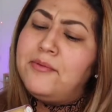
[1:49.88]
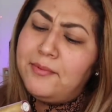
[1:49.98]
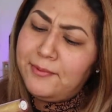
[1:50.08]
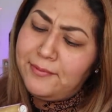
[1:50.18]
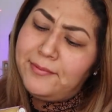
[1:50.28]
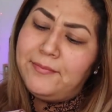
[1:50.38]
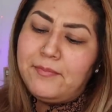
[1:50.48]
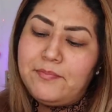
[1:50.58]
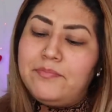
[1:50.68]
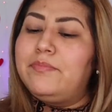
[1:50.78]

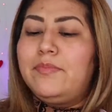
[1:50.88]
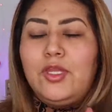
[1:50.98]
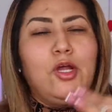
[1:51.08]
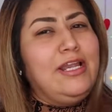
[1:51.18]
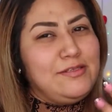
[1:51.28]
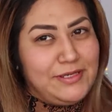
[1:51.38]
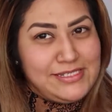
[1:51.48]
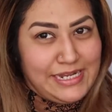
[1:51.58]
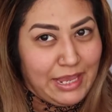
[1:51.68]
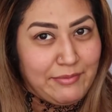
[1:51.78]
Ah, no les voy a
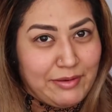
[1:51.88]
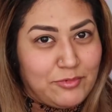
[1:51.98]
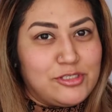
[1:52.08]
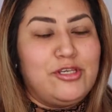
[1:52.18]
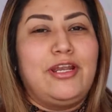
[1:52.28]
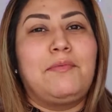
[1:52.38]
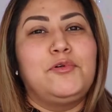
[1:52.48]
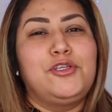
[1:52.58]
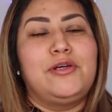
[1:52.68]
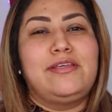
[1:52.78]
decir que me emociona
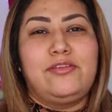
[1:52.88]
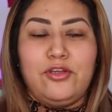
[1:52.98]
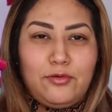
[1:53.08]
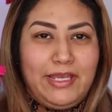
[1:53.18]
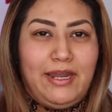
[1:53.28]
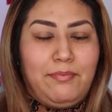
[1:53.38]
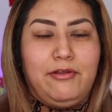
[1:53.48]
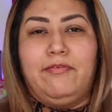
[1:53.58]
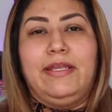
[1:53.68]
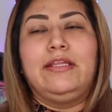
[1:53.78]
mucho esto. Yo hubiera
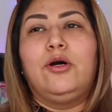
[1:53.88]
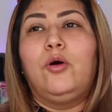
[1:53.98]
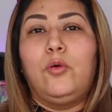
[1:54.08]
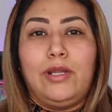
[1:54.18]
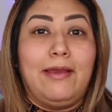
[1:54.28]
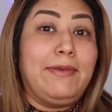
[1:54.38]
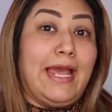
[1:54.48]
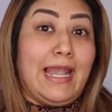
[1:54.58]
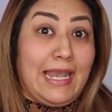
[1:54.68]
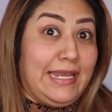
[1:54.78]
preferido un
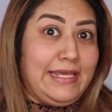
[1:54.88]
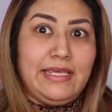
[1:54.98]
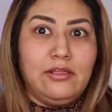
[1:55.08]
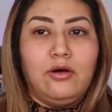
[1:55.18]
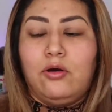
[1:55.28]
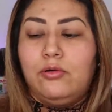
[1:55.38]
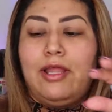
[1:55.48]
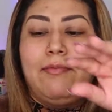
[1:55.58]
labial líquido o un